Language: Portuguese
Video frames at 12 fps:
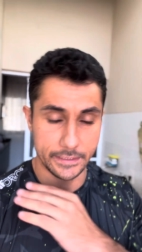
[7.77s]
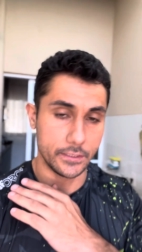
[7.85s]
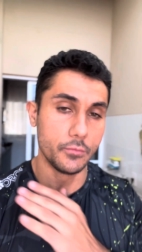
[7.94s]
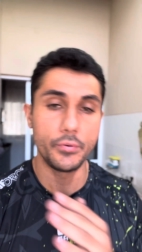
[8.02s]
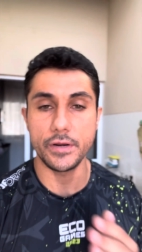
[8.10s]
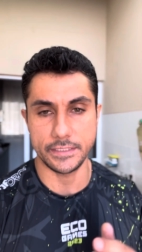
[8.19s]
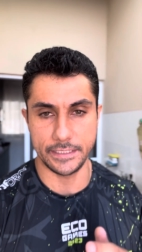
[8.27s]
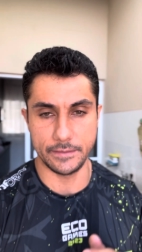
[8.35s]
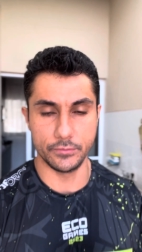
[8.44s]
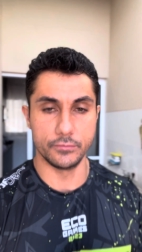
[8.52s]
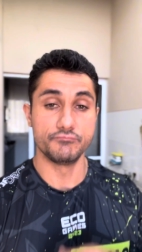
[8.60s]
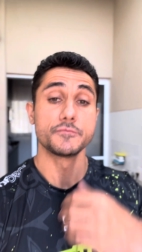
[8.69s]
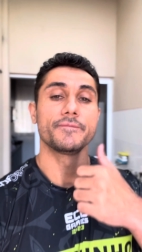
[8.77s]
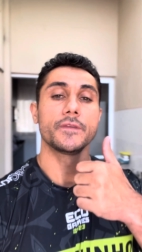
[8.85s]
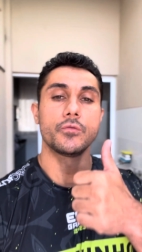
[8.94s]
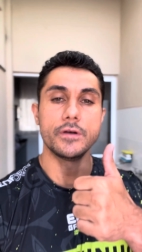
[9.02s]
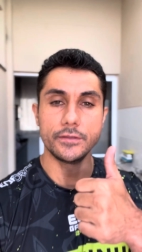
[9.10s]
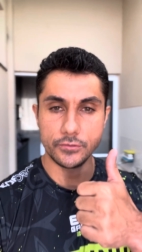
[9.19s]
Então, por exemplo,
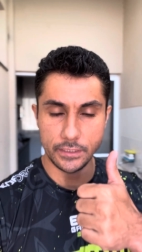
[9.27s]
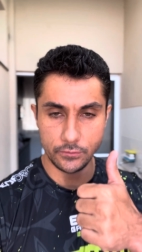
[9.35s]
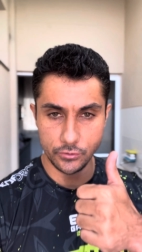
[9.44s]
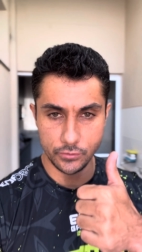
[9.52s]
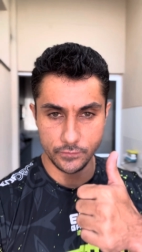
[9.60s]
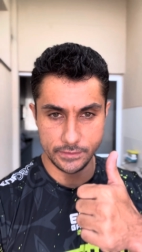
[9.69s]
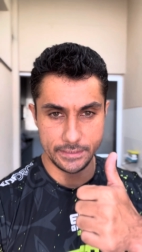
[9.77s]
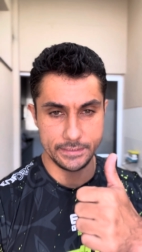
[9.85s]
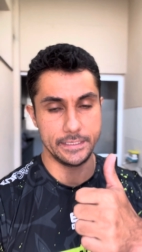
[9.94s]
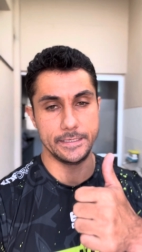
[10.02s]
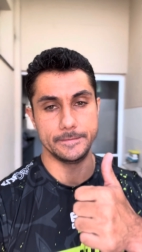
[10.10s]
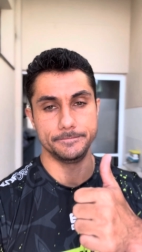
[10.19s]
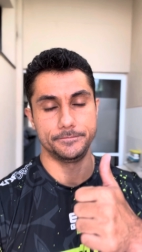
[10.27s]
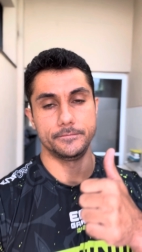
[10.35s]
quantos alunos vocês têm?